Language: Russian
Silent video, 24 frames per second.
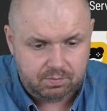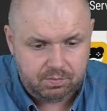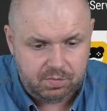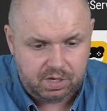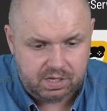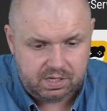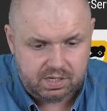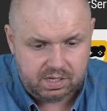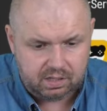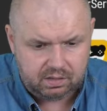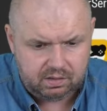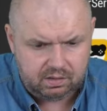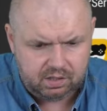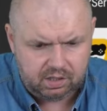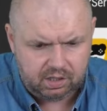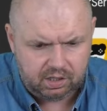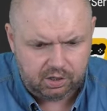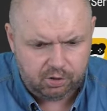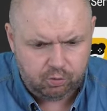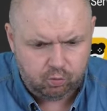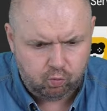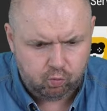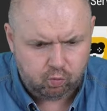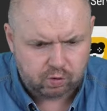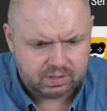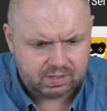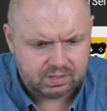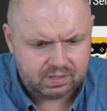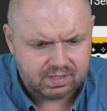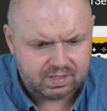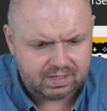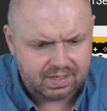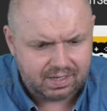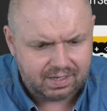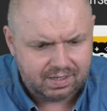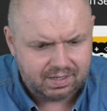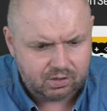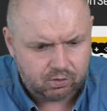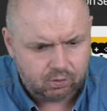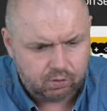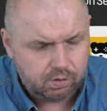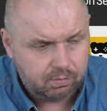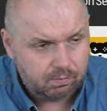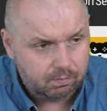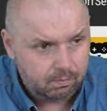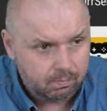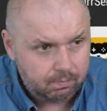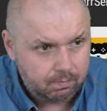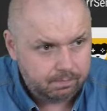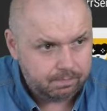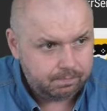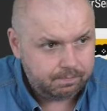Media Deluxe инсталируем.